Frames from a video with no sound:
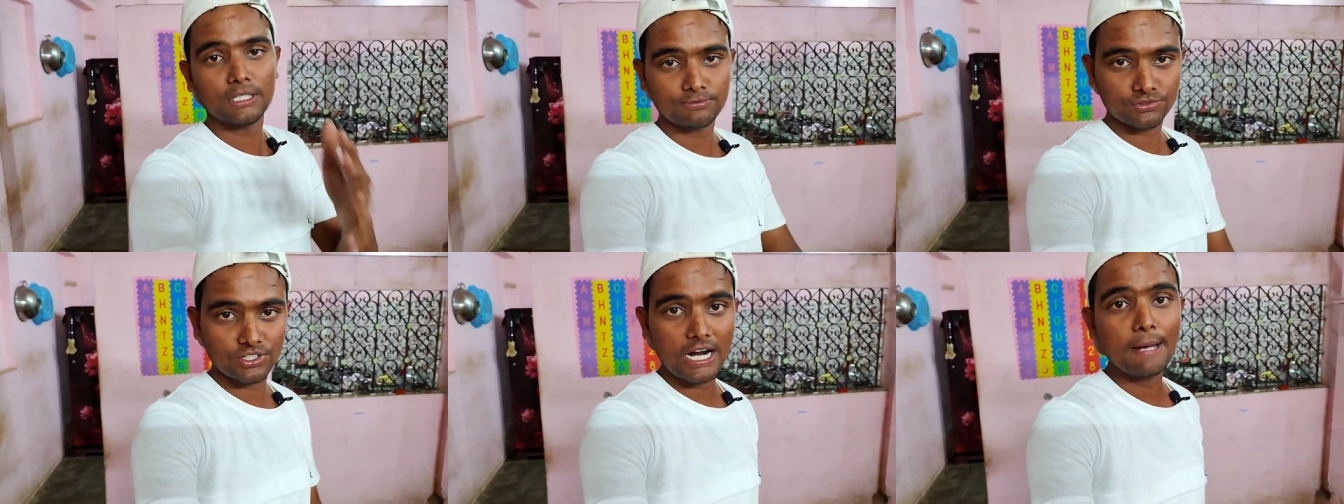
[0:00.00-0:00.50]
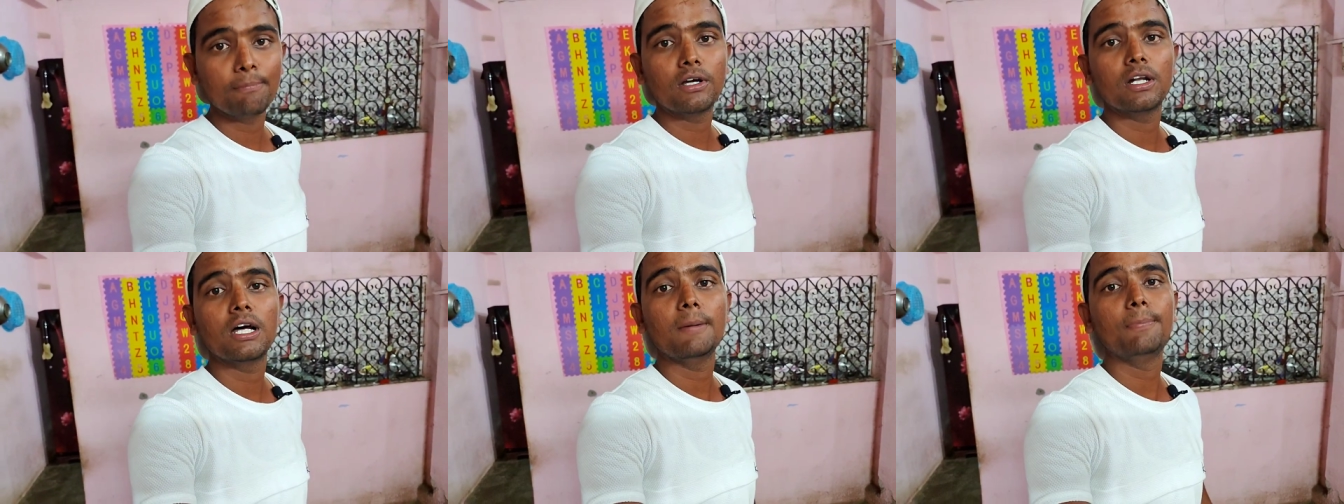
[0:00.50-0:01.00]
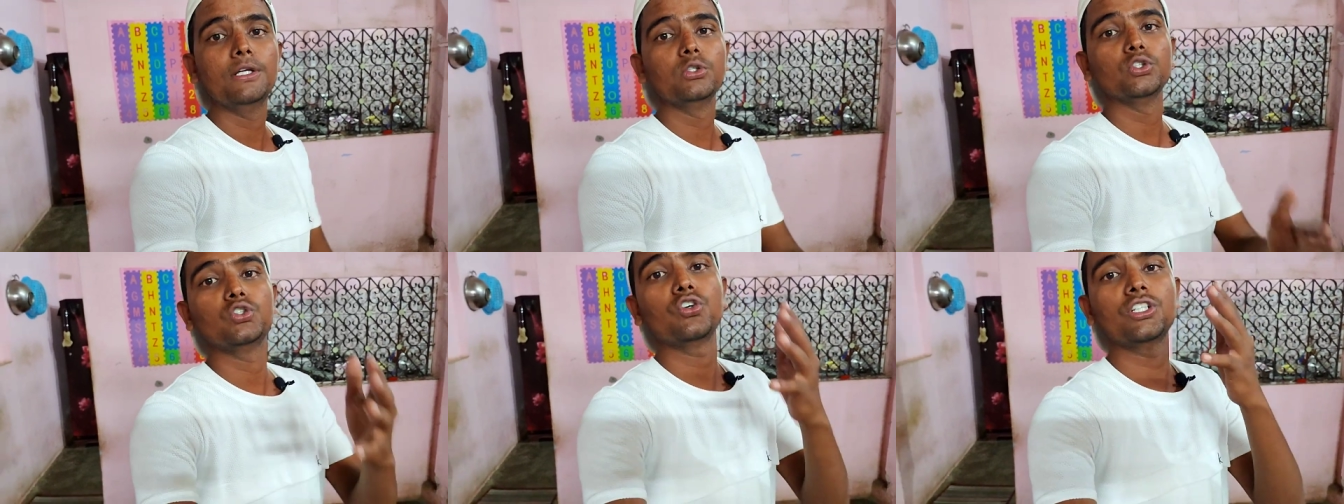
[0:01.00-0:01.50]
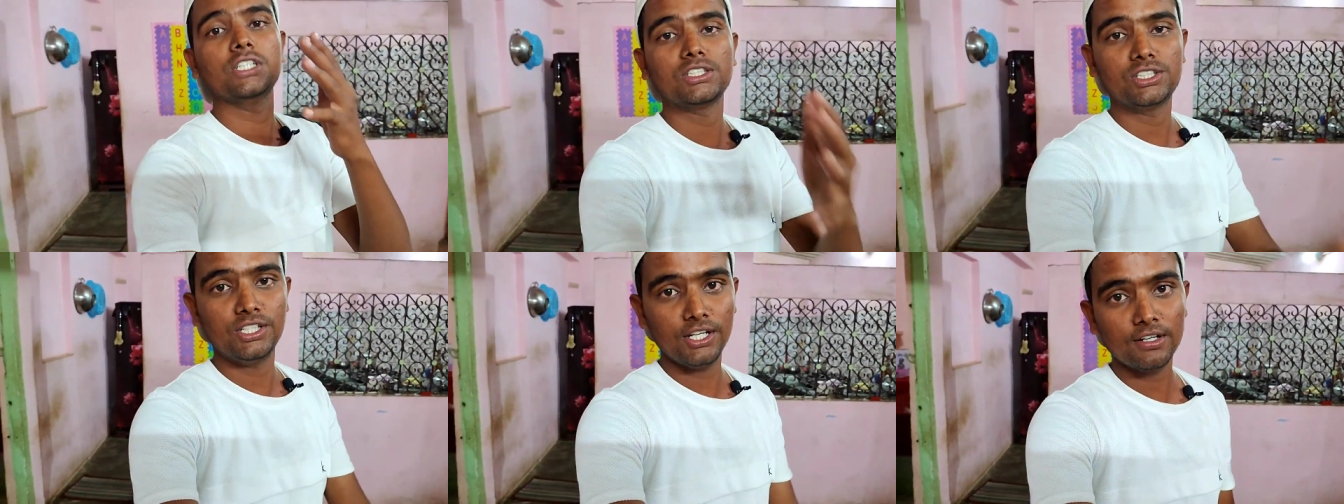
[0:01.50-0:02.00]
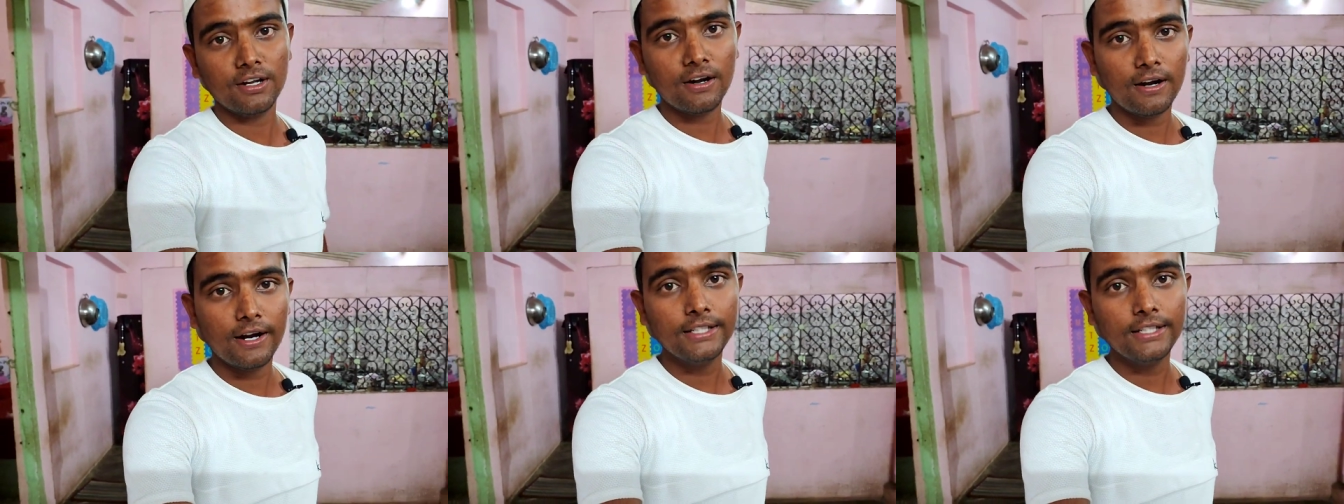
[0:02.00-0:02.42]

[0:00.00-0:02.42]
सब्सक्राइब करना अपने दोस्तों के साथ शेयर करना